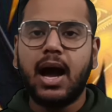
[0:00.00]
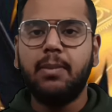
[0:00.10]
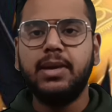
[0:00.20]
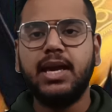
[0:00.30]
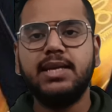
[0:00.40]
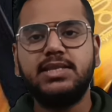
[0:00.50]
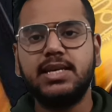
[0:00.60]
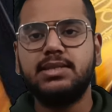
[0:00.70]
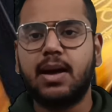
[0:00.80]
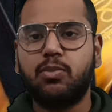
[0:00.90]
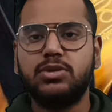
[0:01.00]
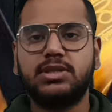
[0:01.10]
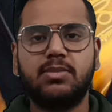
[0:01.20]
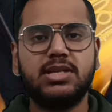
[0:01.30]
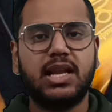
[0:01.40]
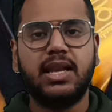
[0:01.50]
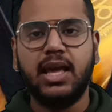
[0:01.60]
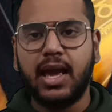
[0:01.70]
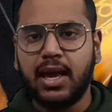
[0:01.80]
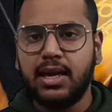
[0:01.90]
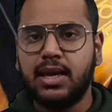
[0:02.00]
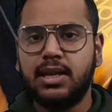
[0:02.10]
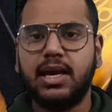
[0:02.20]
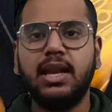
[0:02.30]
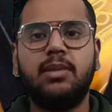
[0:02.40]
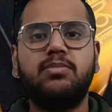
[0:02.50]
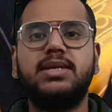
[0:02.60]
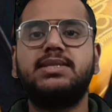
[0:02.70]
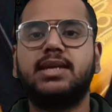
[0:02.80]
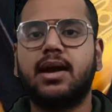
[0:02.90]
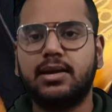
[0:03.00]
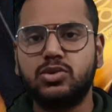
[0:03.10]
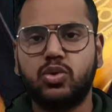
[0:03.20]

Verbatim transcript: अब ये चीज आपको समझ लेनी है कि इनके नंबर्स क्या हैं